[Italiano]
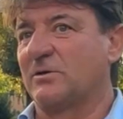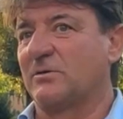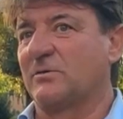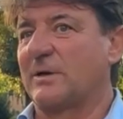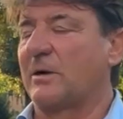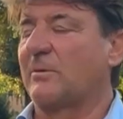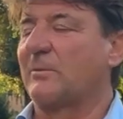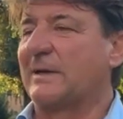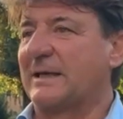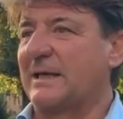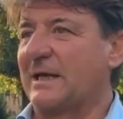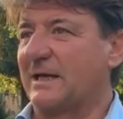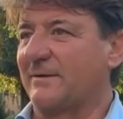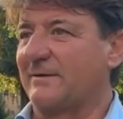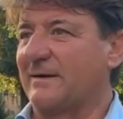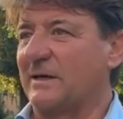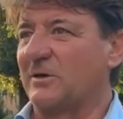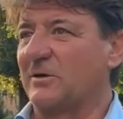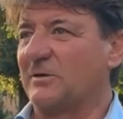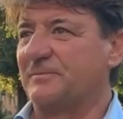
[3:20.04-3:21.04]
ancora qualche
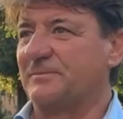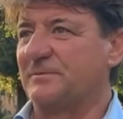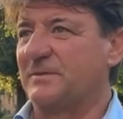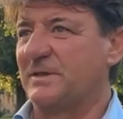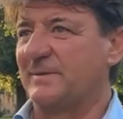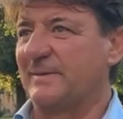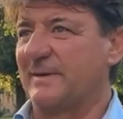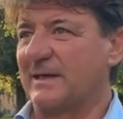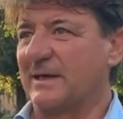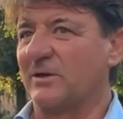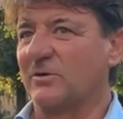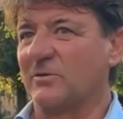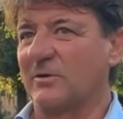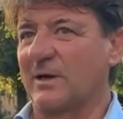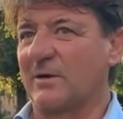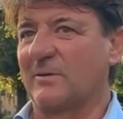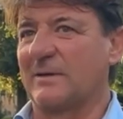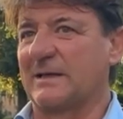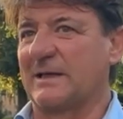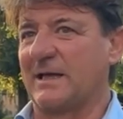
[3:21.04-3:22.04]
cavallo, ci manca
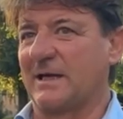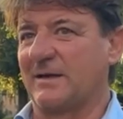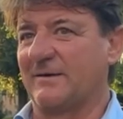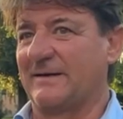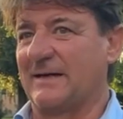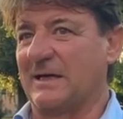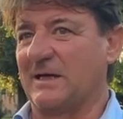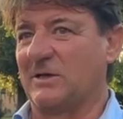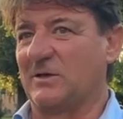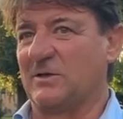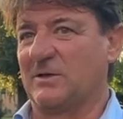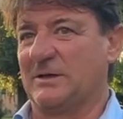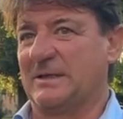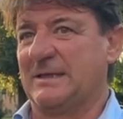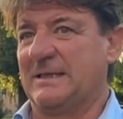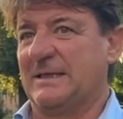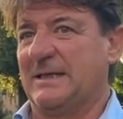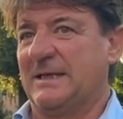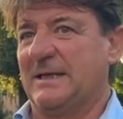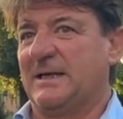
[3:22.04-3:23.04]
ancora qualche cavallo,
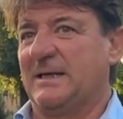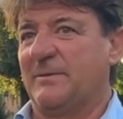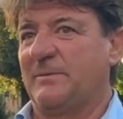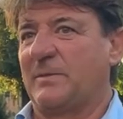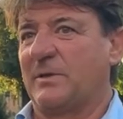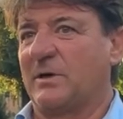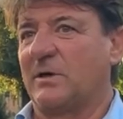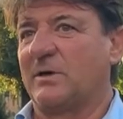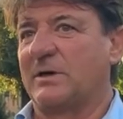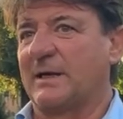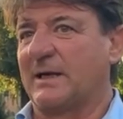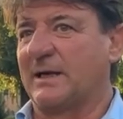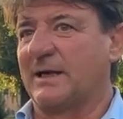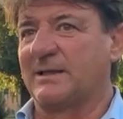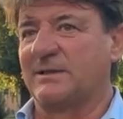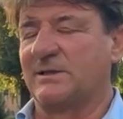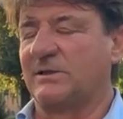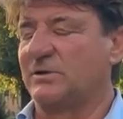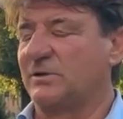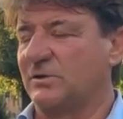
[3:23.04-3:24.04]
però i
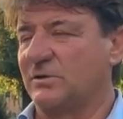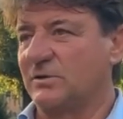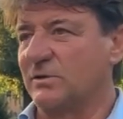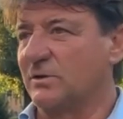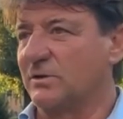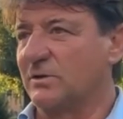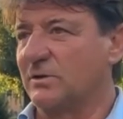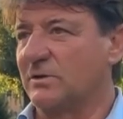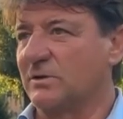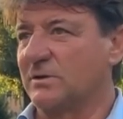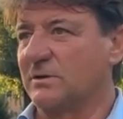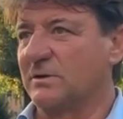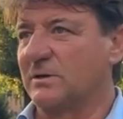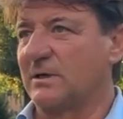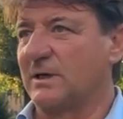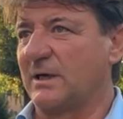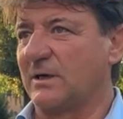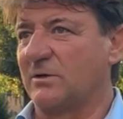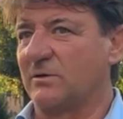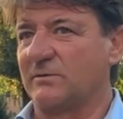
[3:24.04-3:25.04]
ragazzi ci sono,
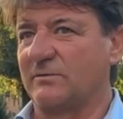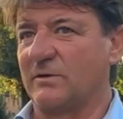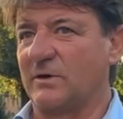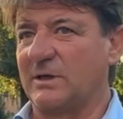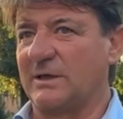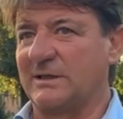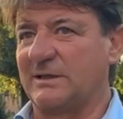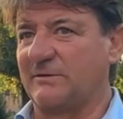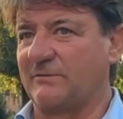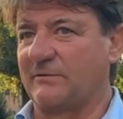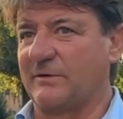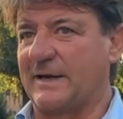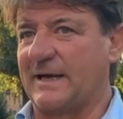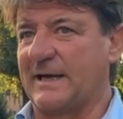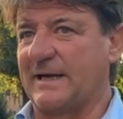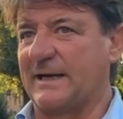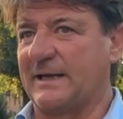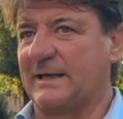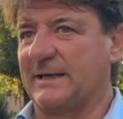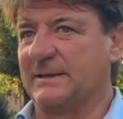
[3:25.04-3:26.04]
hanno voglia di
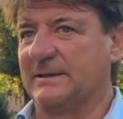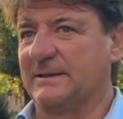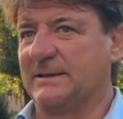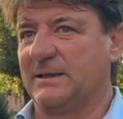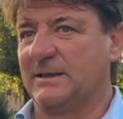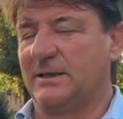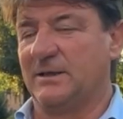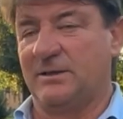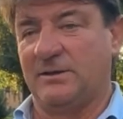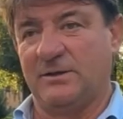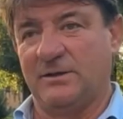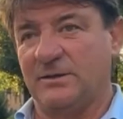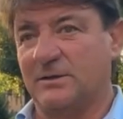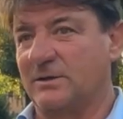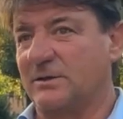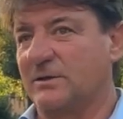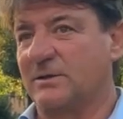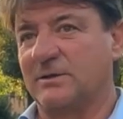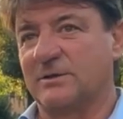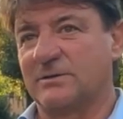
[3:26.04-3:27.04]
fare,
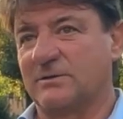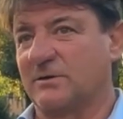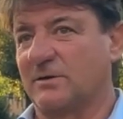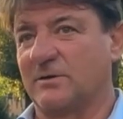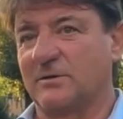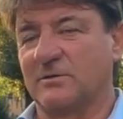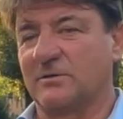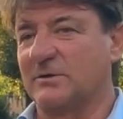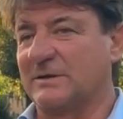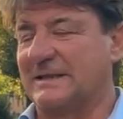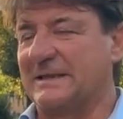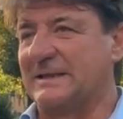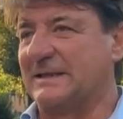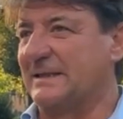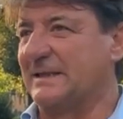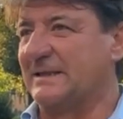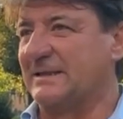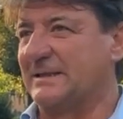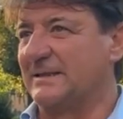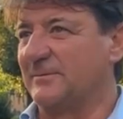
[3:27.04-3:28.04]
io sono
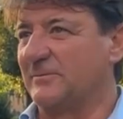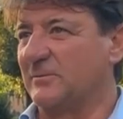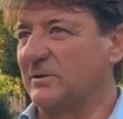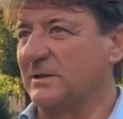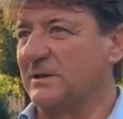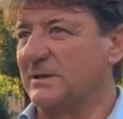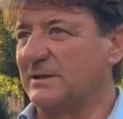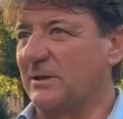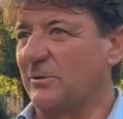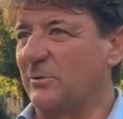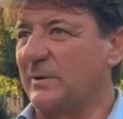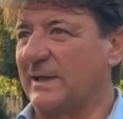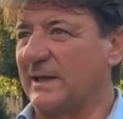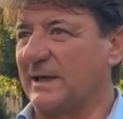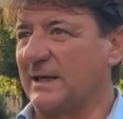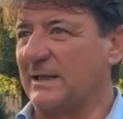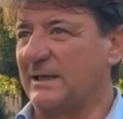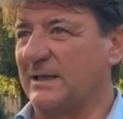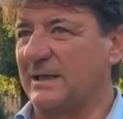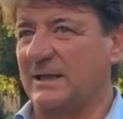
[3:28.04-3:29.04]
contentissimo di
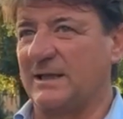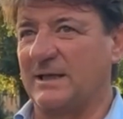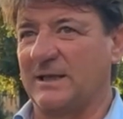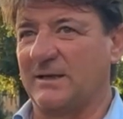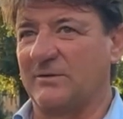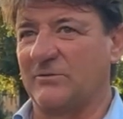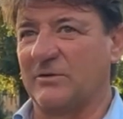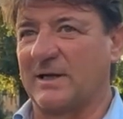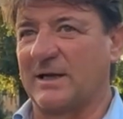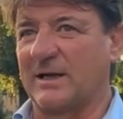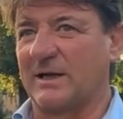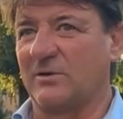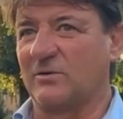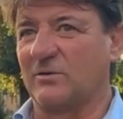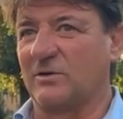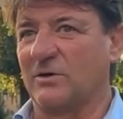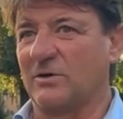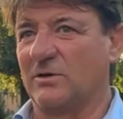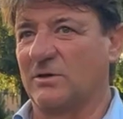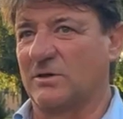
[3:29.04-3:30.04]
seguirli, di lavorare
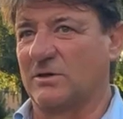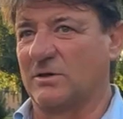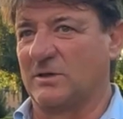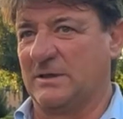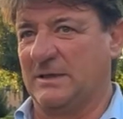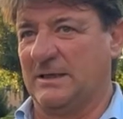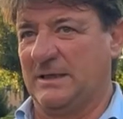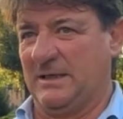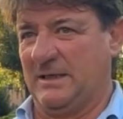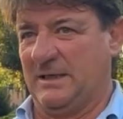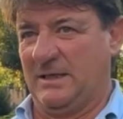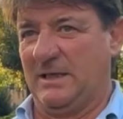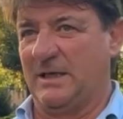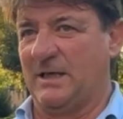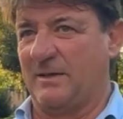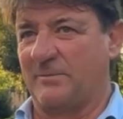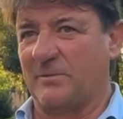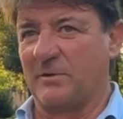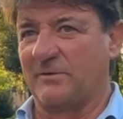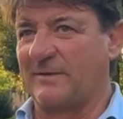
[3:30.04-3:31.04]
con loro
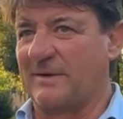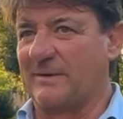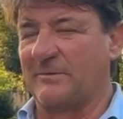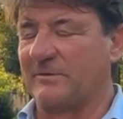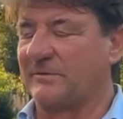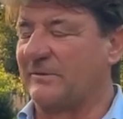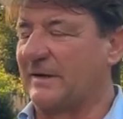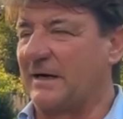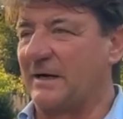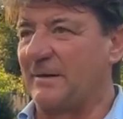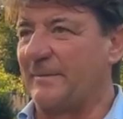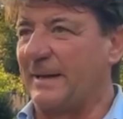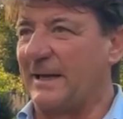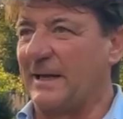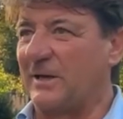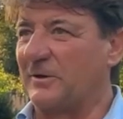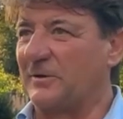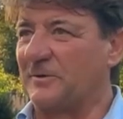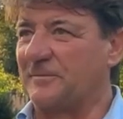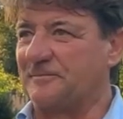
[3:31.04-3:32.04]
e proviamo a fare il
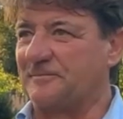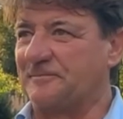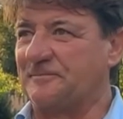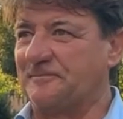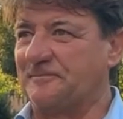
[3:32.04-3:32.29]
meglio.